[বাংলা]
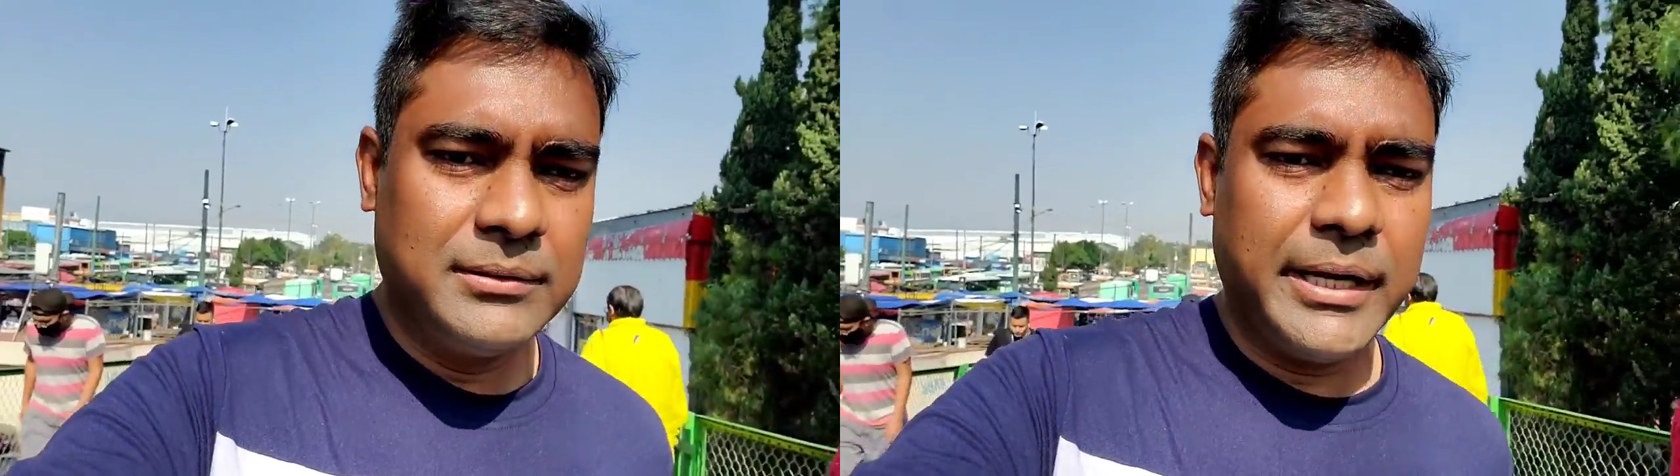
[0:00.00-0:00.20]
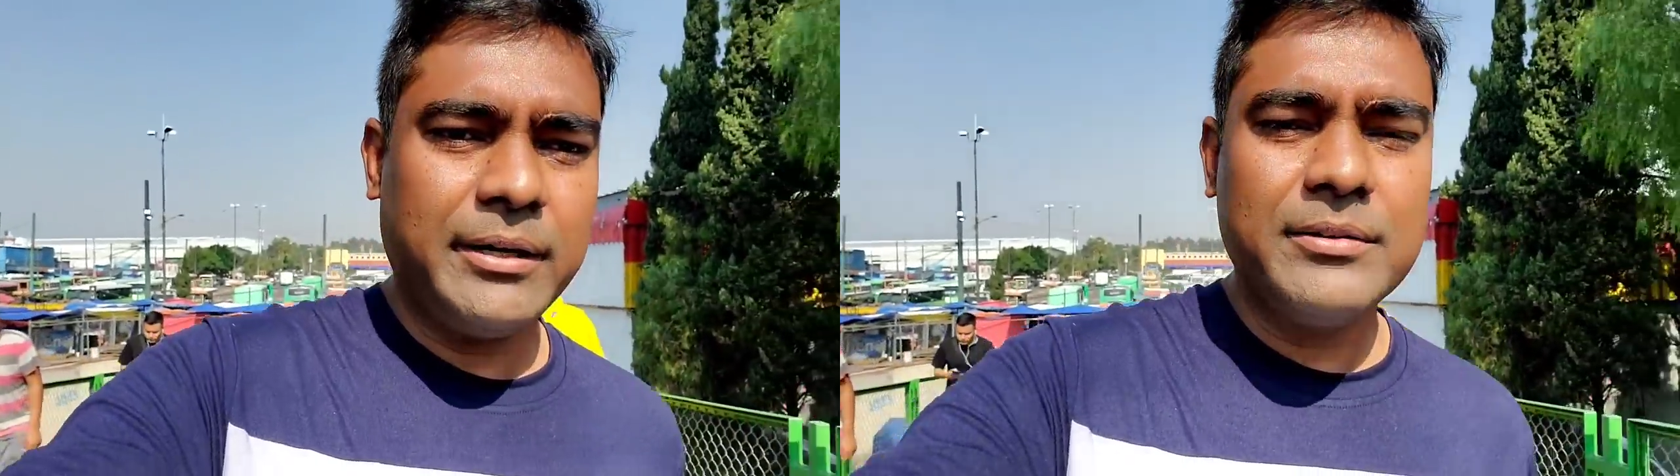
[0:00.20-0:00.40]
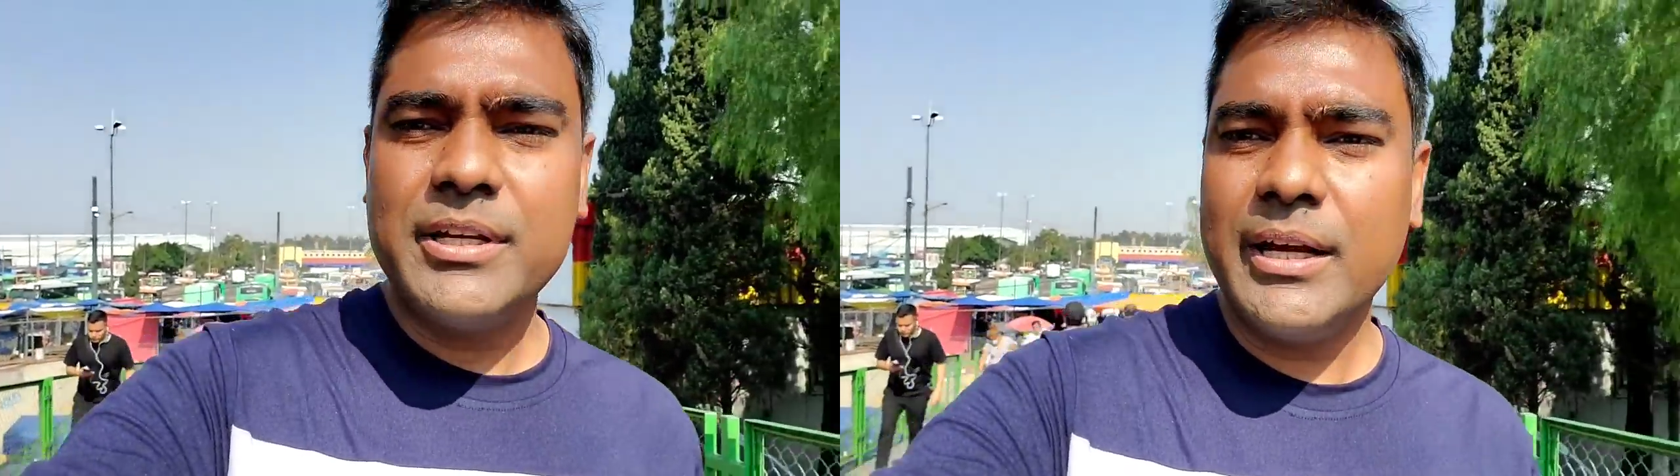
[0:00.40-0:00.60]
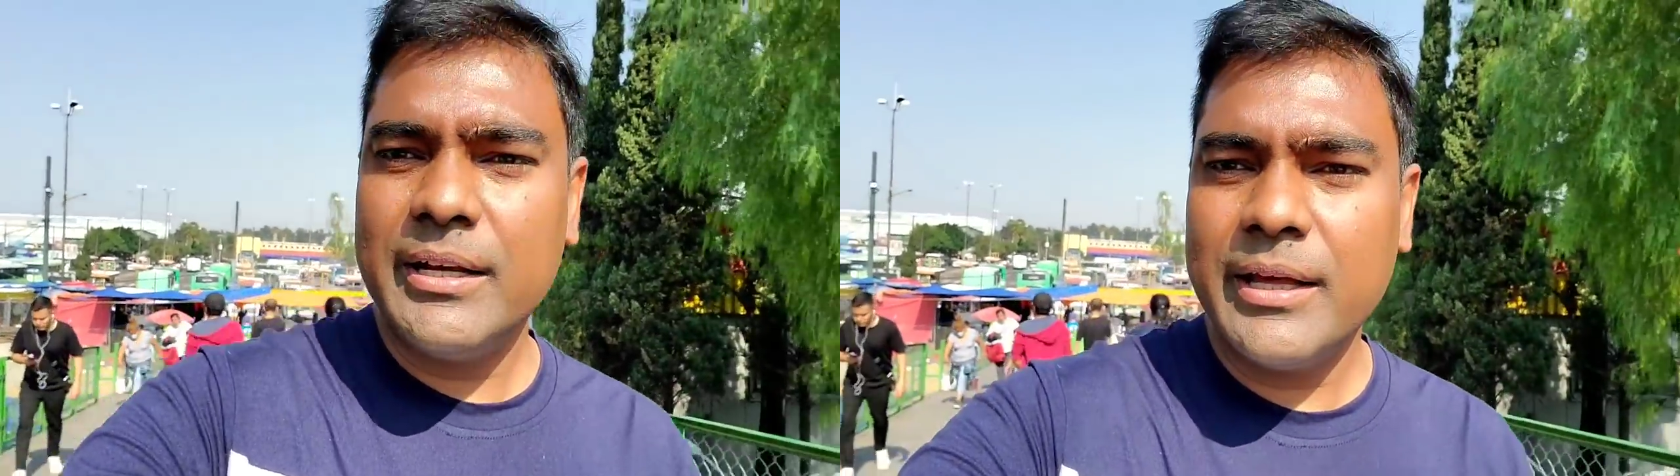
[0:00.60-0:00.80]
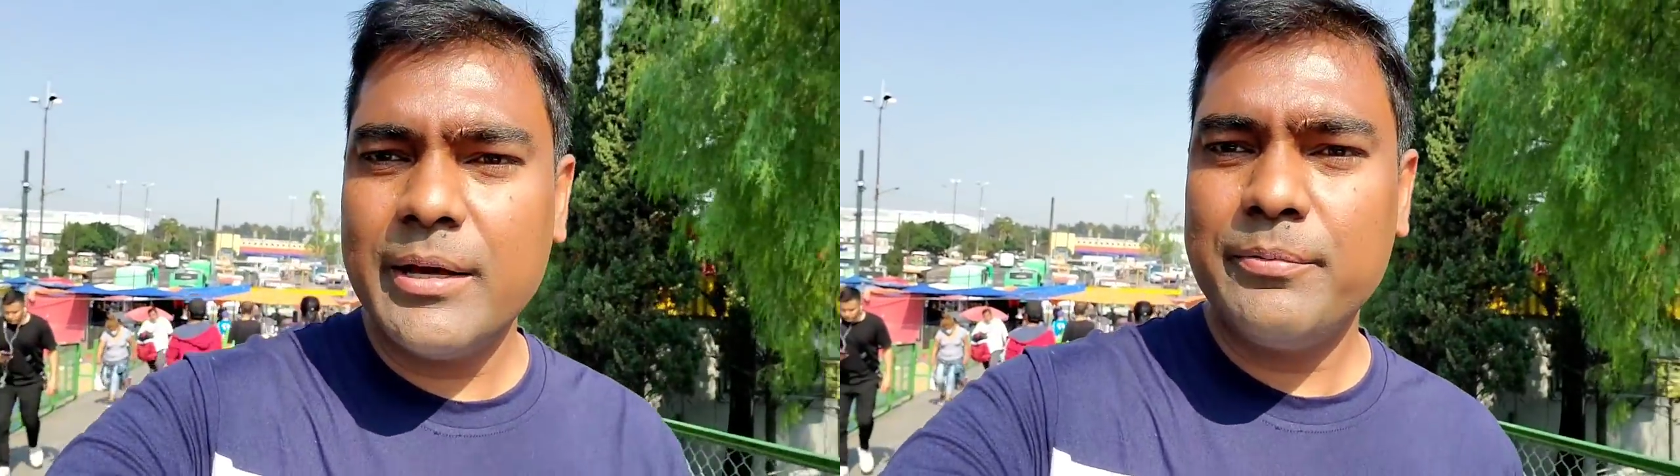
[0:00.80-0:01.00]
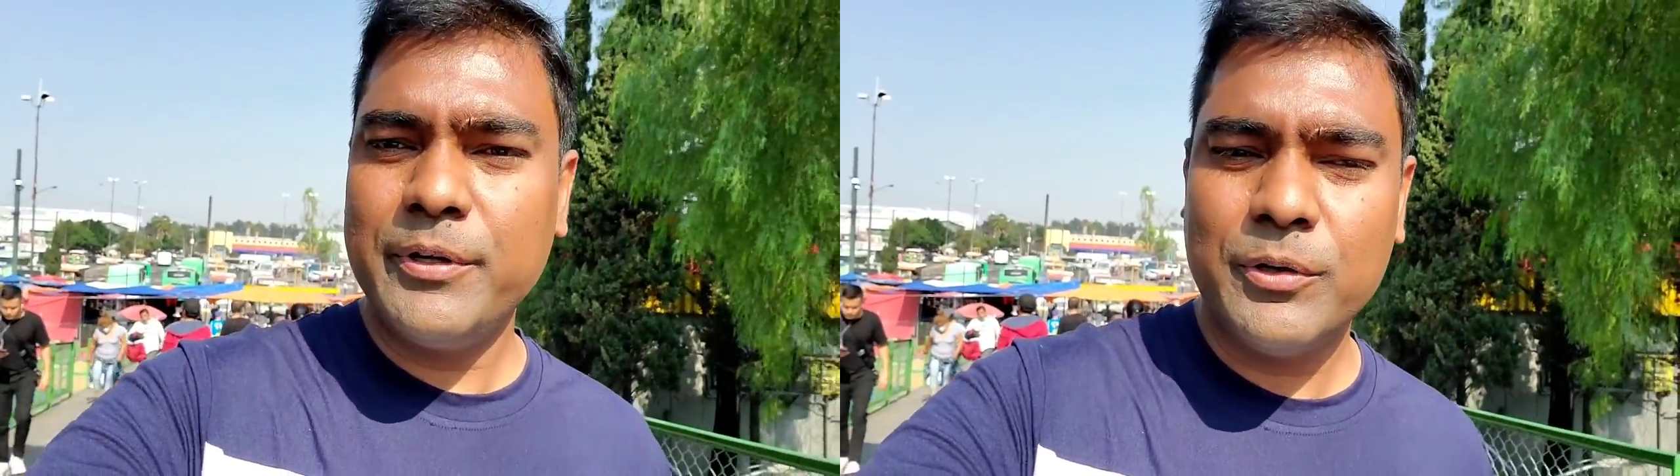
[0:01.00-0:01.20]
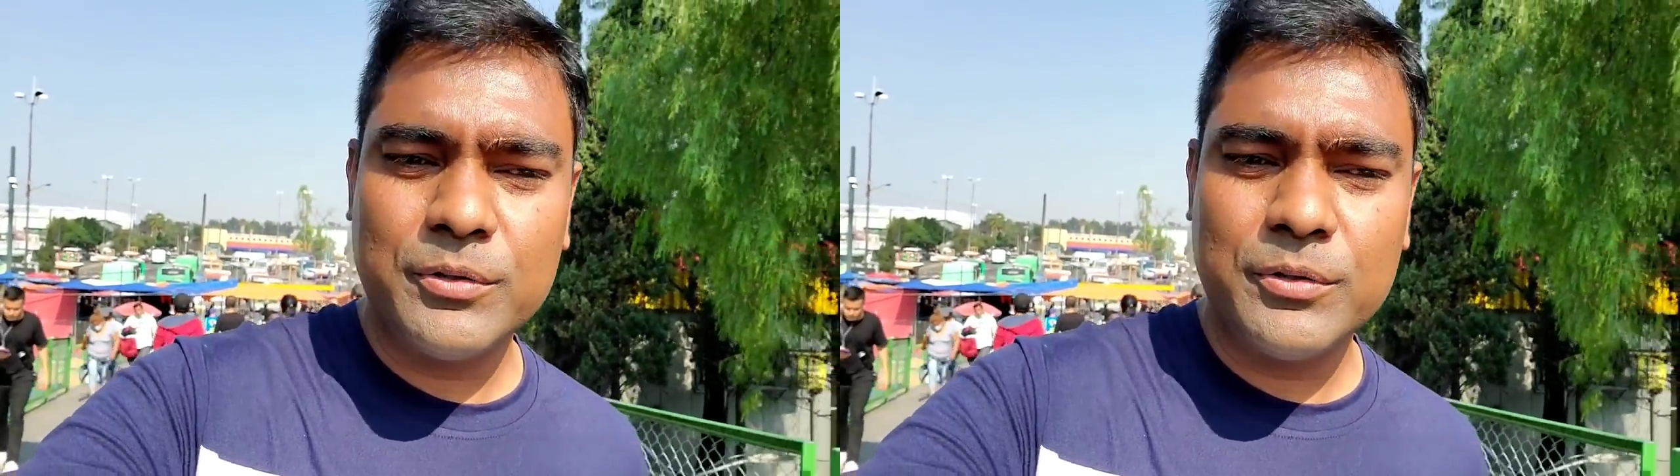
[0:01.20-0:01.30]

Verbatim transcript: তো এখন সেখানে গিয়ে ভিডিও